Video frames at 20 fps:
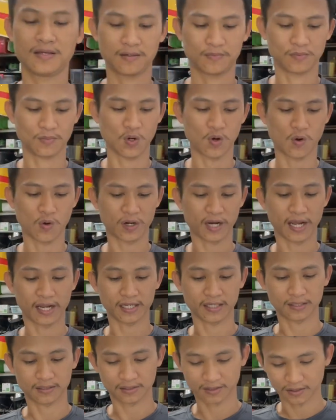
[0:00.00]
bô này
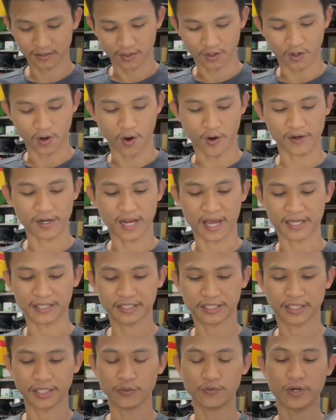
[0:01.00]
gọi là
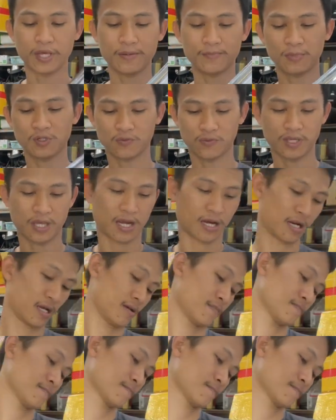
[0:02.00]
siêu hiếm luôn nha nè